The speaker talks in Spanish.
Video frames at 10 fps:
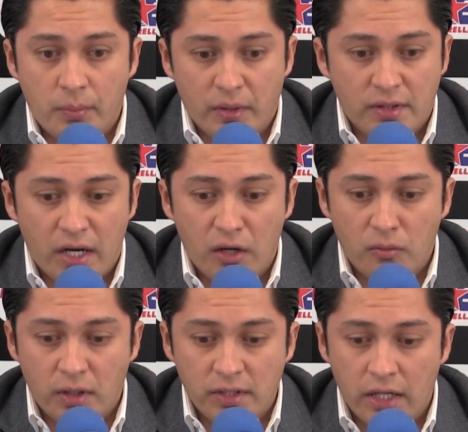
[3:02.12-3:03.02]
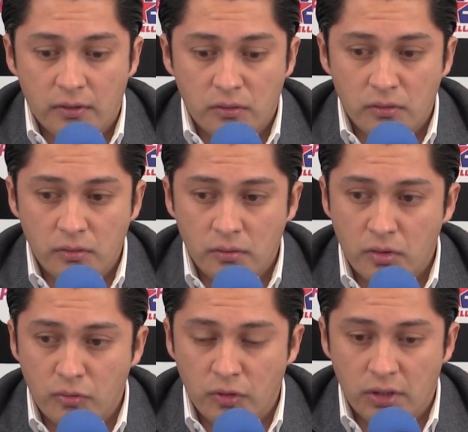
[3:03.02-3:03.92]
y pensar en lo más alto, ¿no?
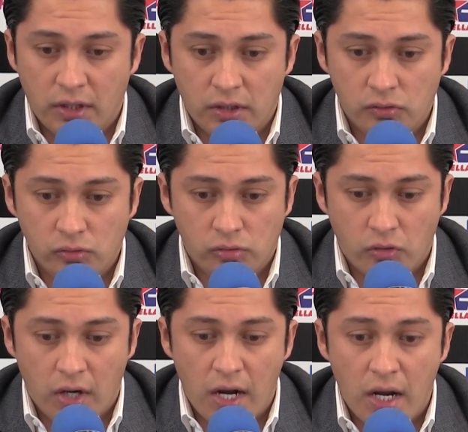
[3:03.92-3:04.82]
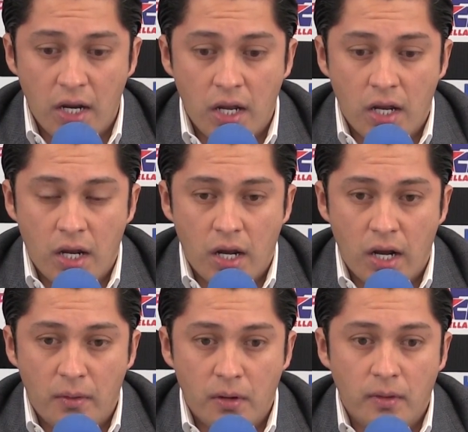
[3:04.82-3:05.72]
Como dice Jesús, ojalá
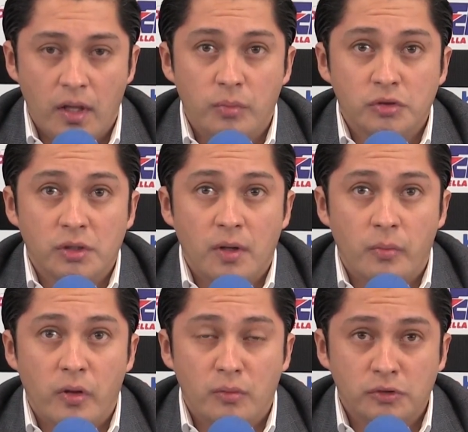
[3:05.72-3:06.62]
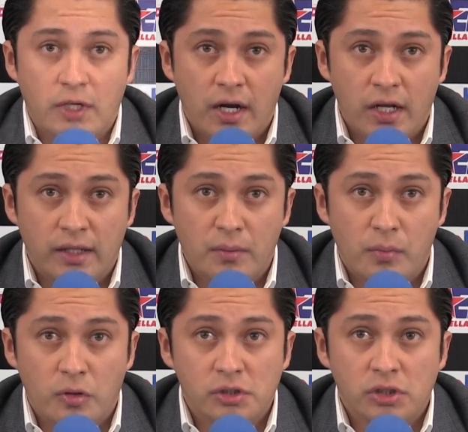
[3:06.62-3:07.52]
a la brevedad posible podamos dejar el
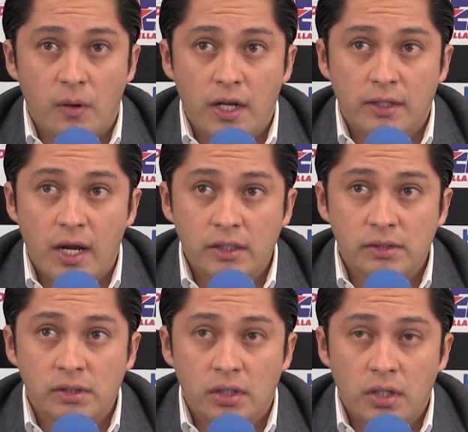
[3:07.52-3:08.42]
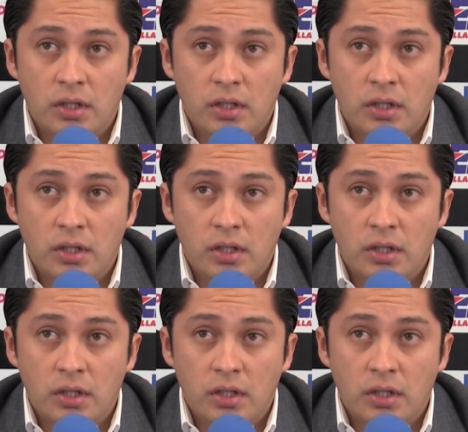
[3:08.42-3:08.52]
tema por sentado atrás.